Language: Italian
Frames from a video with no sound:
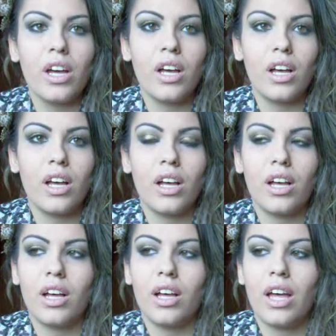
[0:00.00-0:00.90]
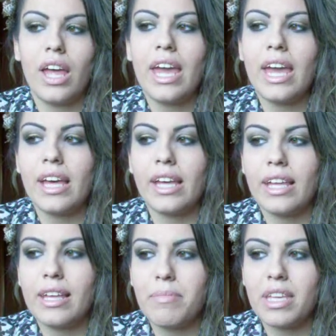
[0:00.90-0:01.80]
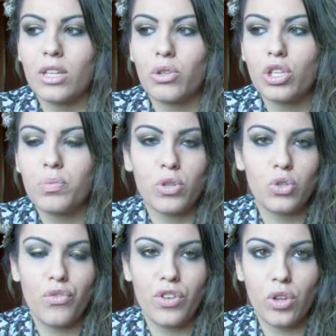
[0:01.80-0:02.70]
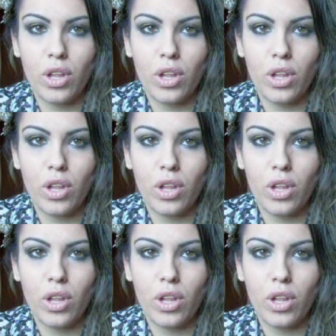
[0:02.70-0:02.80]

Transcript: eh, e eh, mi è stato risposto video